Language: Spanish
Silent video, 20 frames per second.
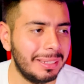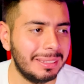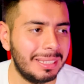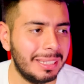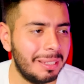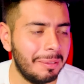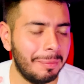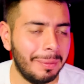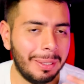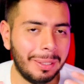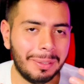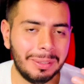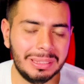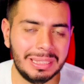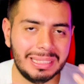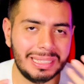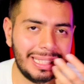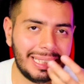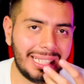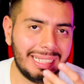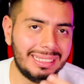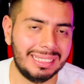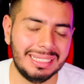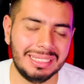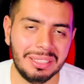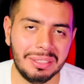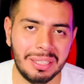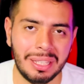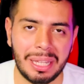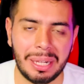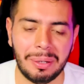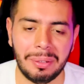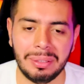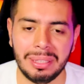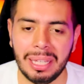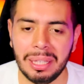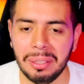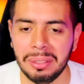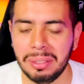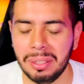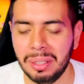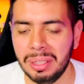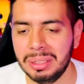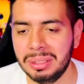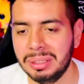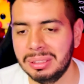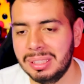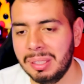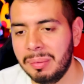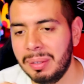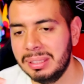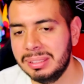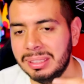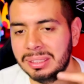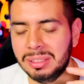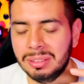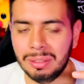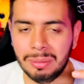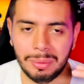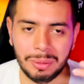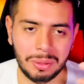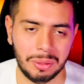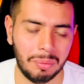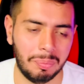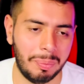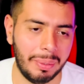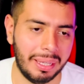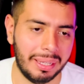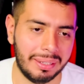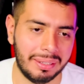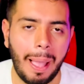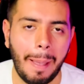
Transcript: Este tipo de cosas de que está siendo derrotado y todo eso se me hace como súper